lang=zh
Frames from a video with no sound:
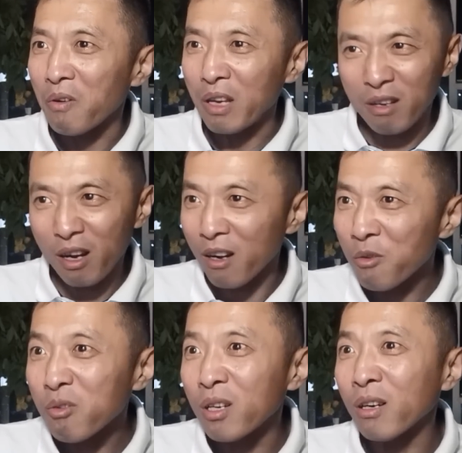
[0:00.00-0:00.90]
哎呀，俩
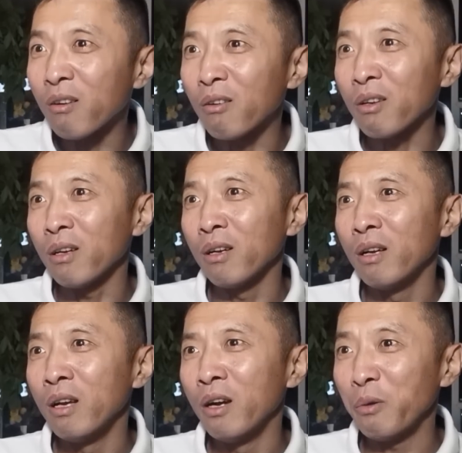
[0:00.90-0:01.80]
人处可好了，
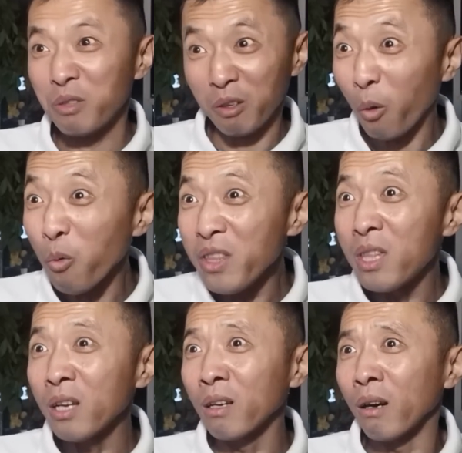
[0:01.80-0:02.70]
哦，这老
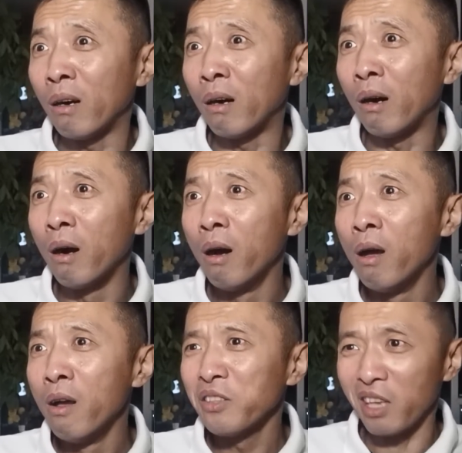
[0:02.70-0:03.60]
稳定了，
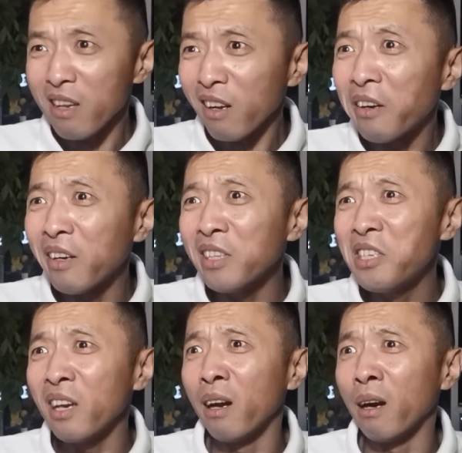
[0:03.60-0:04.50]
贼和
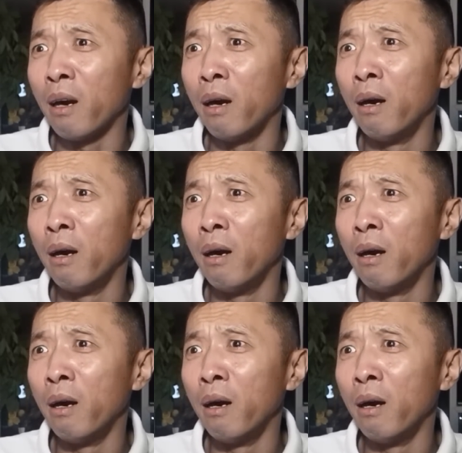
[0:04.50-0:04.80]
谐啊。